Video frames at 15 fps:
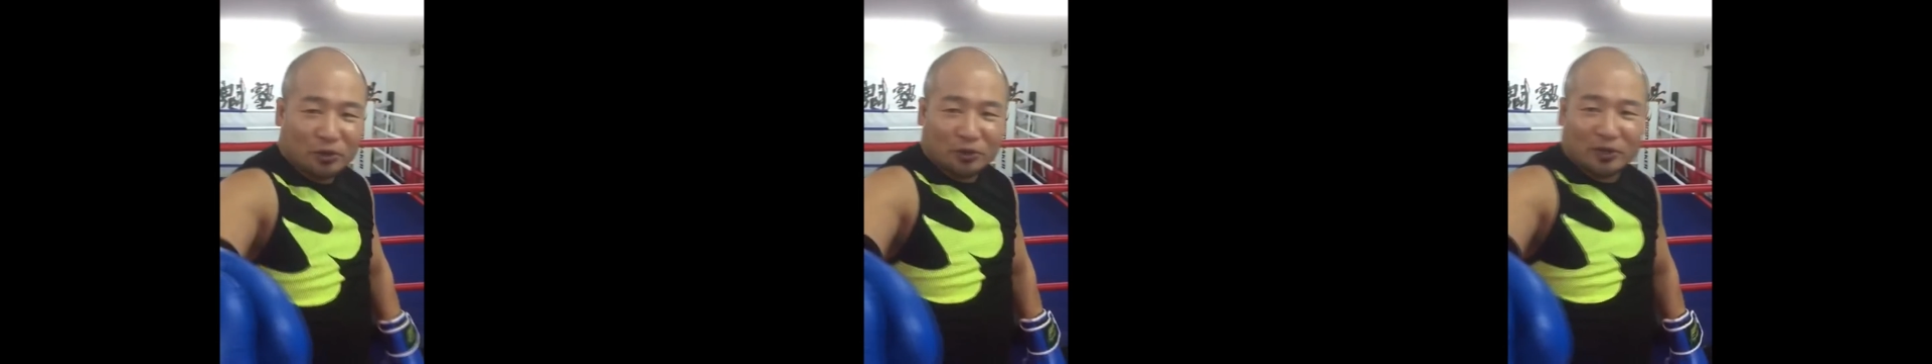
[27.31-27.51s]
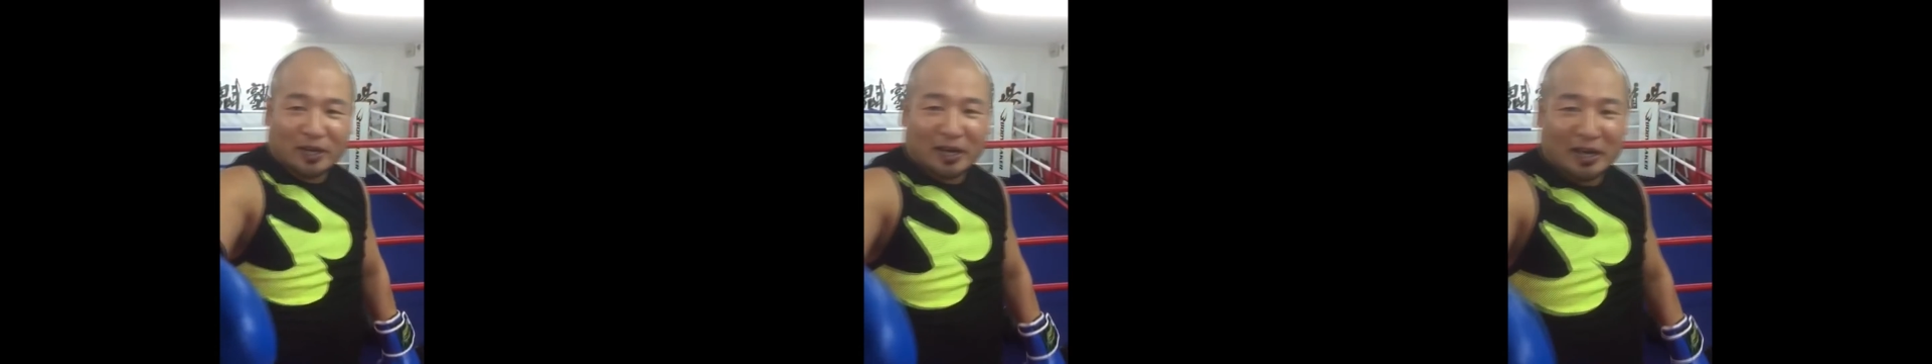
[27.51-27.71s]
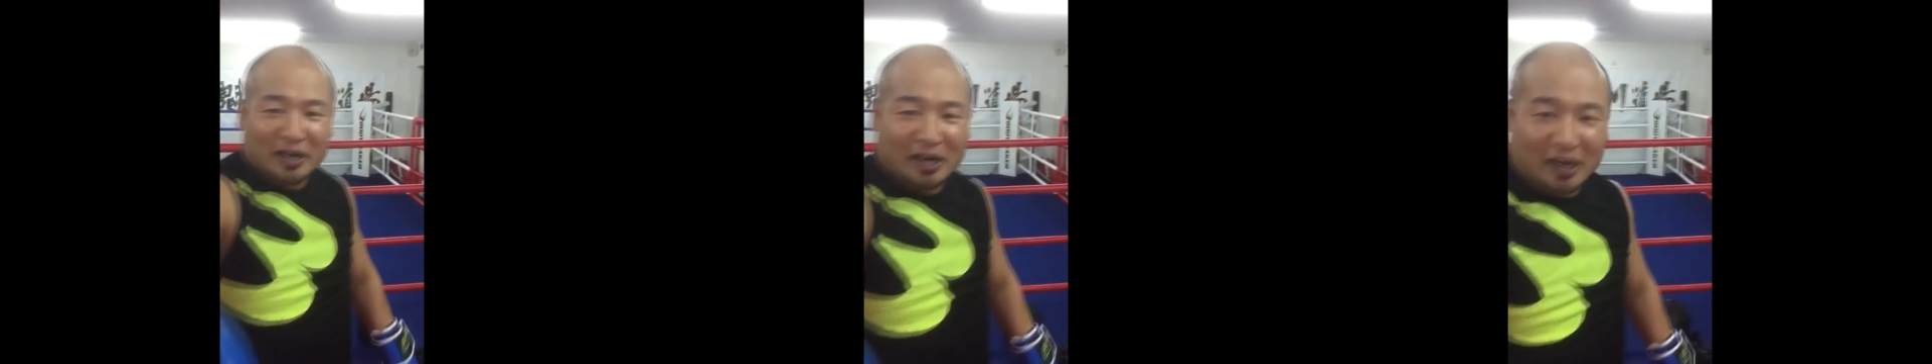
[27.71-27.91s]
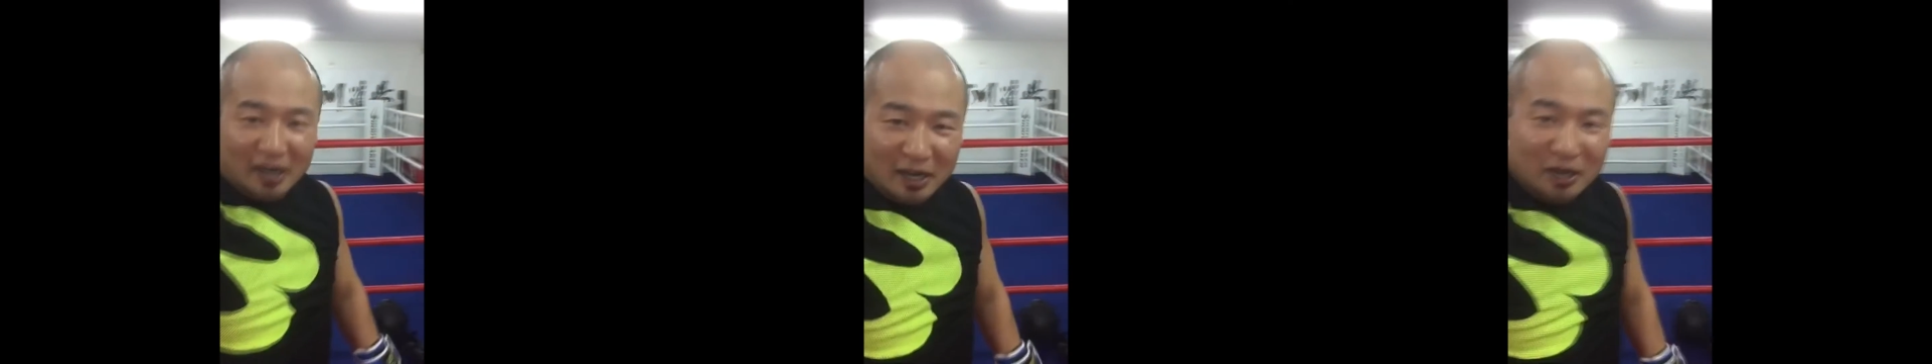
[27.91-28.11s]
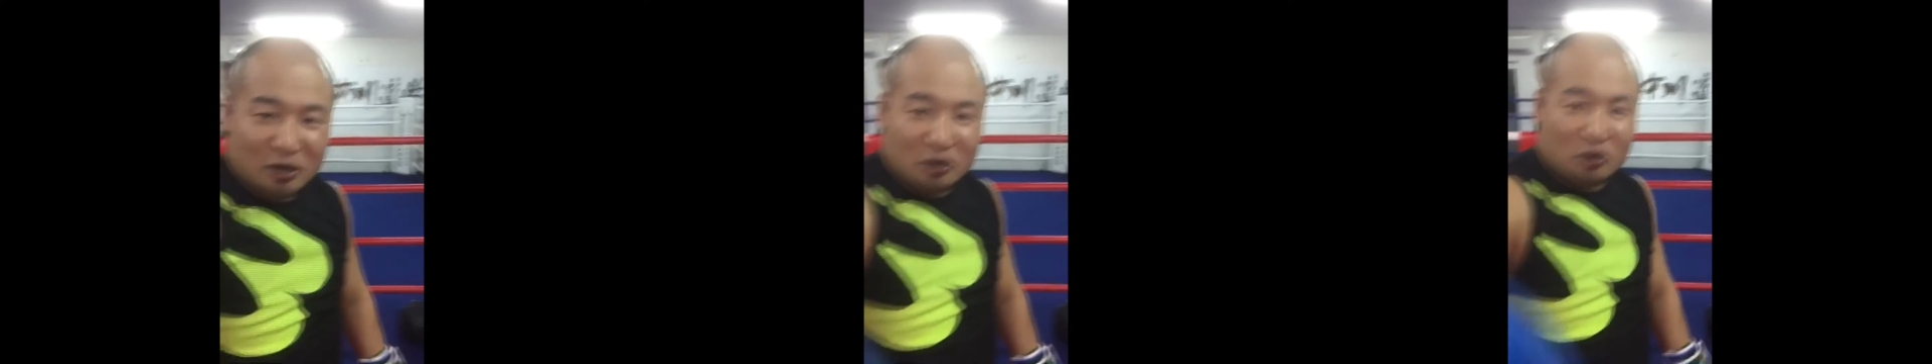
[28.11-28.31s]
京行くからな
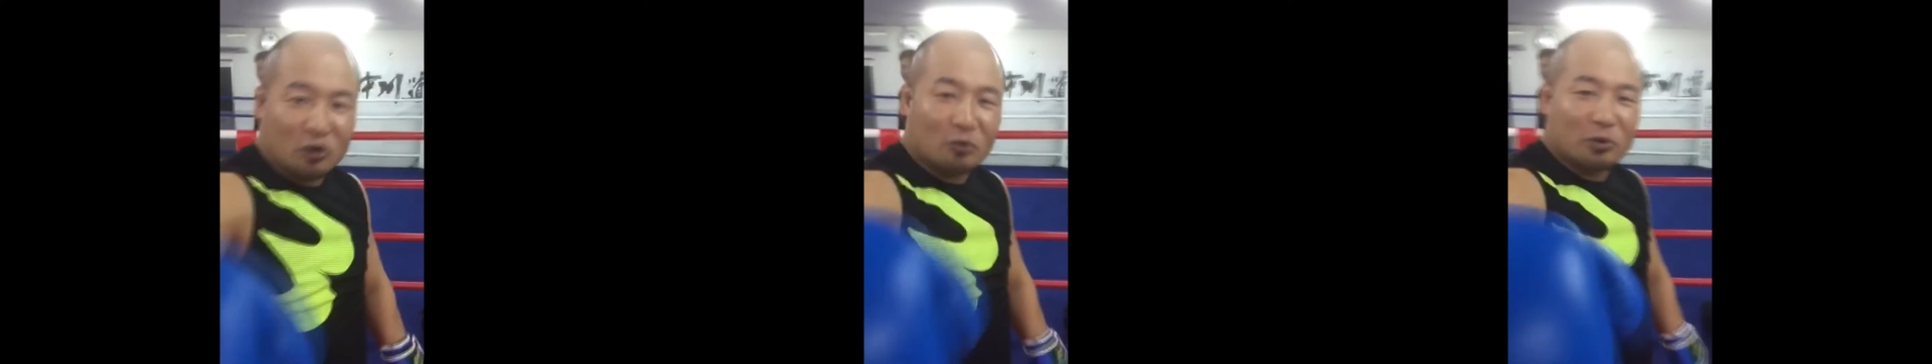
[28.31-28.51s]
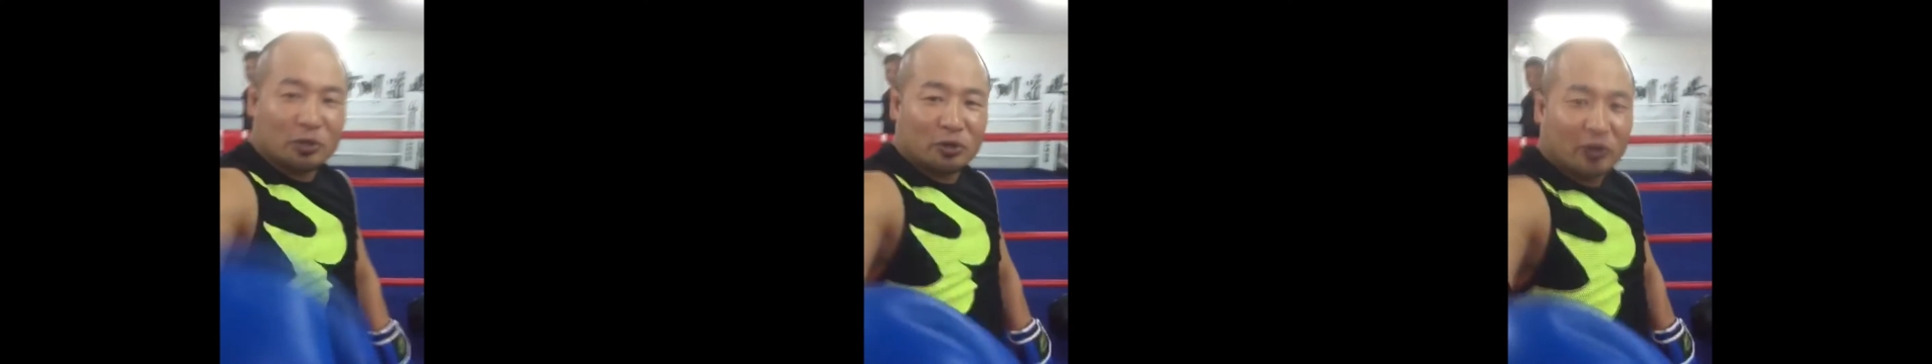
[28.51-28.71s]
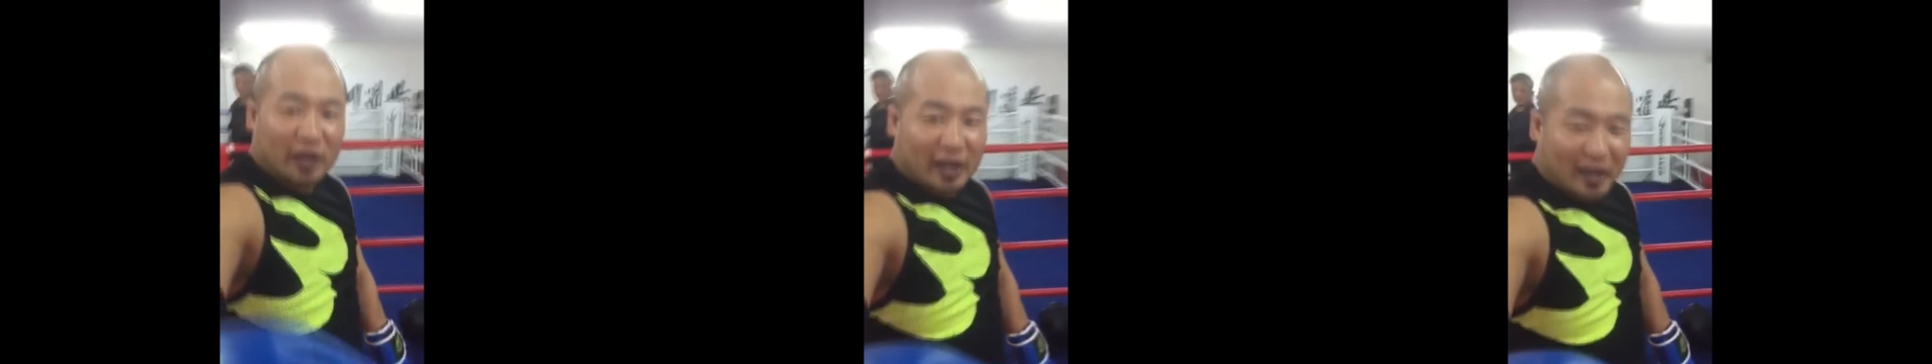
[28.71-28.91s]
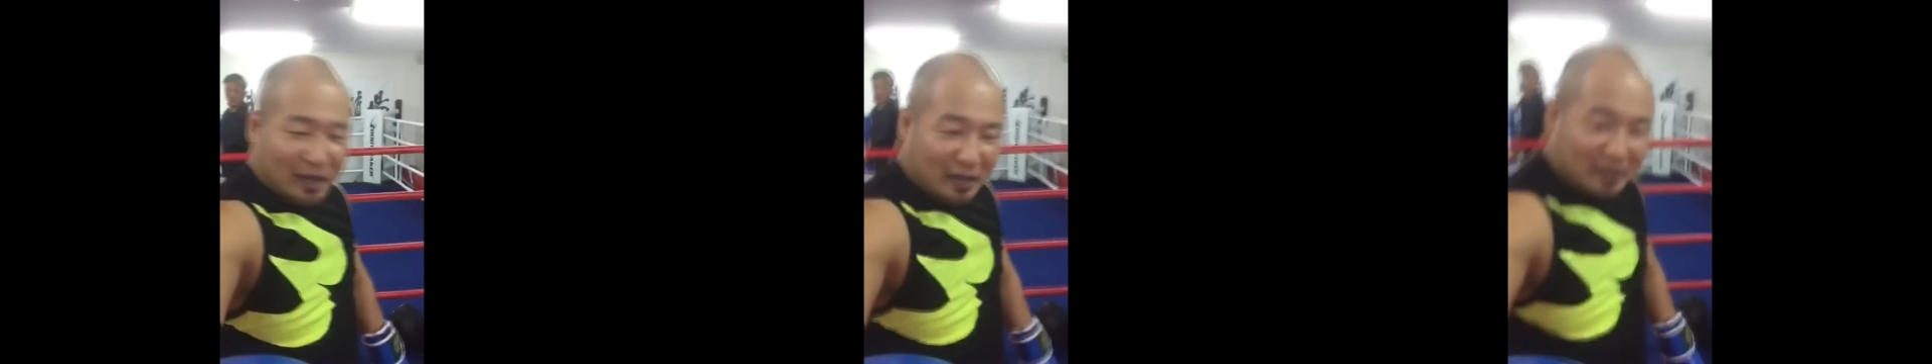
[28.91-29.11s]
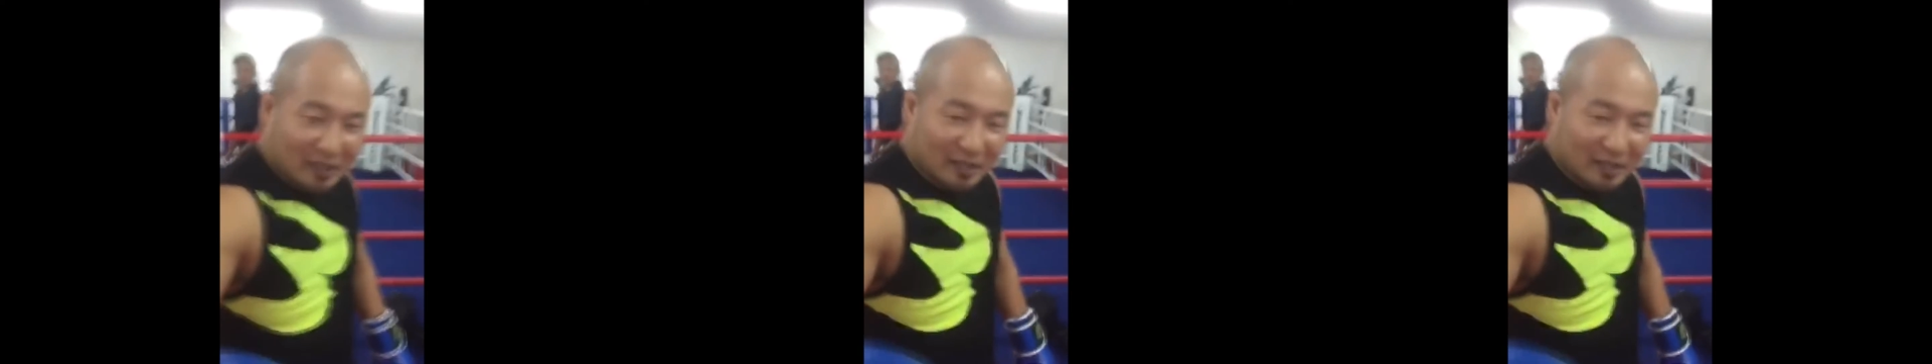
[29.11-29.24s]
覚えとけ